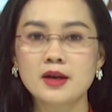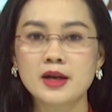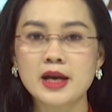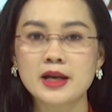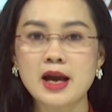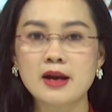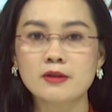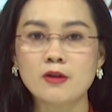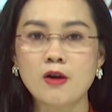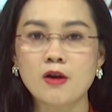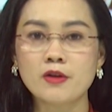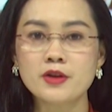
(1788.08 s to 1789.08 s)
Ngày càng
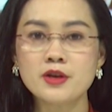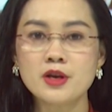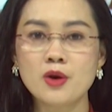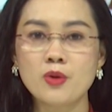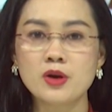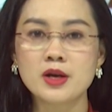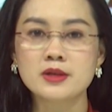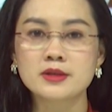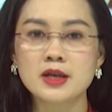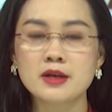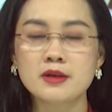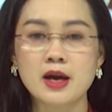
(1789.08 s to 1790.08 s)
có nhiều người
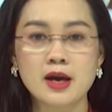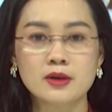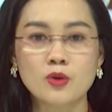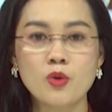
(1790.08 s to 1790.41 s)
dân Hàn